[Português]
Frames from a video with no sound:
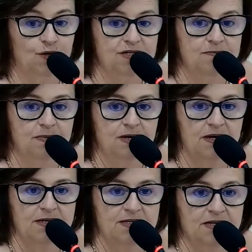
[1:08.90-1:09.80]
de
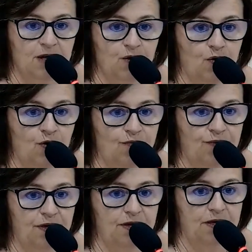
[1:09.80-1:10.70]

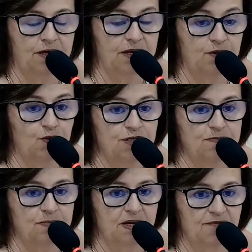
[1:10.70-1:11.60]
2019 e
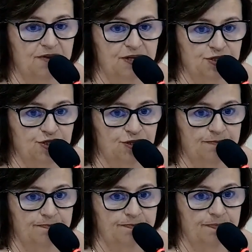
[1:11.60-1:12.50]

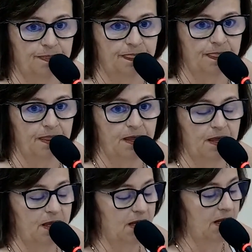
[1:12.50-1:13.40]
2020.
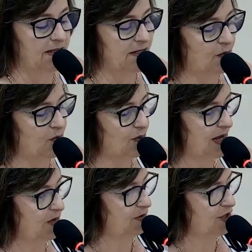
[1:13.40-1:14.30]

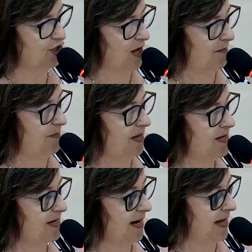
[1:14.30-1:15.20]
Então, eu quero deixar
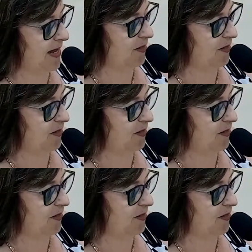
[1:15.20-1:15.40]
bem